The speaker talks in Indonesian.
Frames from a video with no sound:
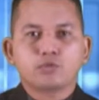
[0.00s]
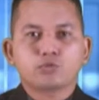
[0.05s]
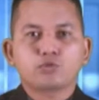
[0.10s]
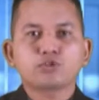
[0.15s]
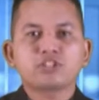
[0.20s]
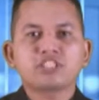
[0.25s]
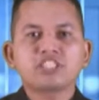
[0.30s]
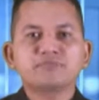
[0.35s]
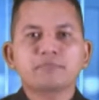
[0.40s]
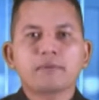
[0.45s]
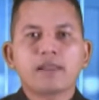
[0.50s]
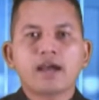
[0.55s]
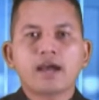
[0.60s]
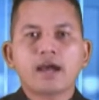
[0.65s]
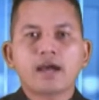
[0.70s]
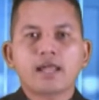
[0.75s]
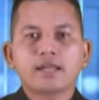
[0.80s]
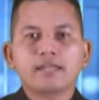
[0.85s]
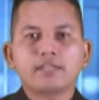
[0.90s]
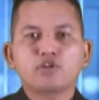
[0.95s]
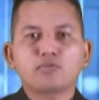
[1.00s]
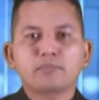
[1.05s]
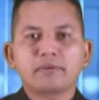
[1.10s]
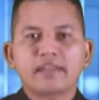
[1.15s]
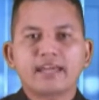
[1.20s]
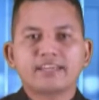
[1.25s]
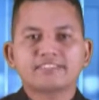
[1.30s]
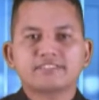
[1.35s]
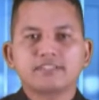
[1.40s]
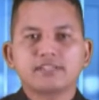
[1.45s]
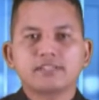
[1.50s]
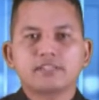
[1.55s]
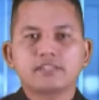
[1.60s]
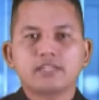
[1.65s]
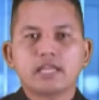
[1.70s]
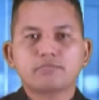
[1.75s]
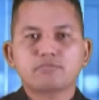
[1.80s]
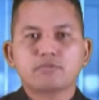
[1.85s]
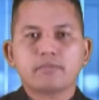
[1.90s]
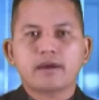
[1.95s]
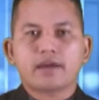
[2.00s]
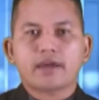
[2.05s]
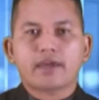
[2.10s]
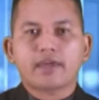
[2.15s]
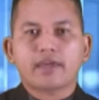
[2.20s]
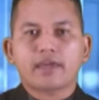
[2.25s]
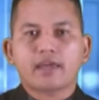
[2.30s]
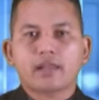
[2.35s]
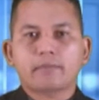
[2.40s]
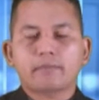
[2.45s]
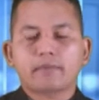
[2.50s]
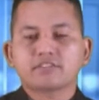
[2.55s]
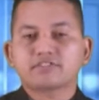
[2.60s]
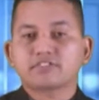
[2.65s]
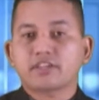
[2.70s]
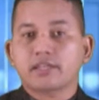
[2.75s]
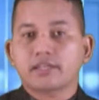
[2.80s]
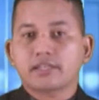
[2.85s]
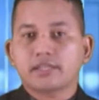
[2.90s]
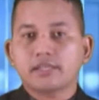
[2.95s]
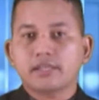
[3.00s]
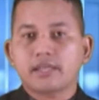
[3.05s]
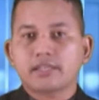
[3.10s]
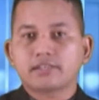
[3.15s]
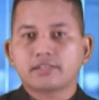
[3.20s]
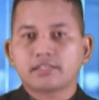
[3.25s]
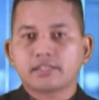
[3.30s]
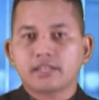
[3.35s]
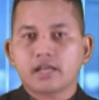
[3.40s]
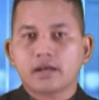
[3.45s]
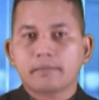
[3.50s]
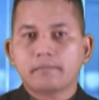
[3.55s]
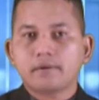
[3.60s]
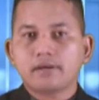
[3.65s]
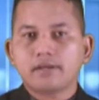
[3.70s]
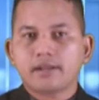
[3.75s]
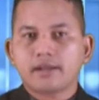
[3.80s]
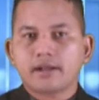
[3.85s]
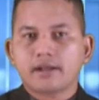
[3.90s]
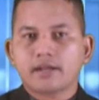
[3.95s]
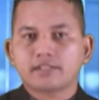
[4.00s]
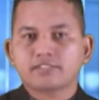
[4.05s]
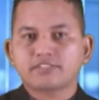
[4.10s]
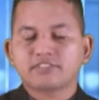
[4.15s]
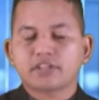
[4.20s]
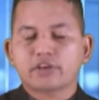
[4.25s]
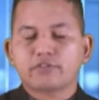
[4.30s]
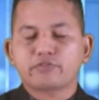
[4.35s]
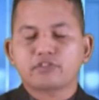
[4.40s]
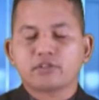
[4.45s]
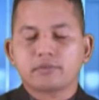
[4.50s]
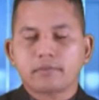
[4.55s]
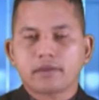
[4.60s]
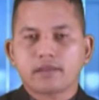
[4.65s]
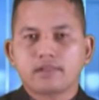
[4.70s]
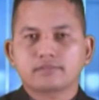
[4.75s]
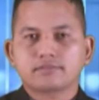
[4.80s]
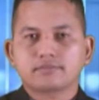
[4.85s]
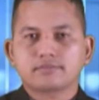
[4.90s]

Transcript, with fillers: Untuk jenis pelanggaran didominasi tidak memakai helm FNI dan tidak mengenakan safety belt.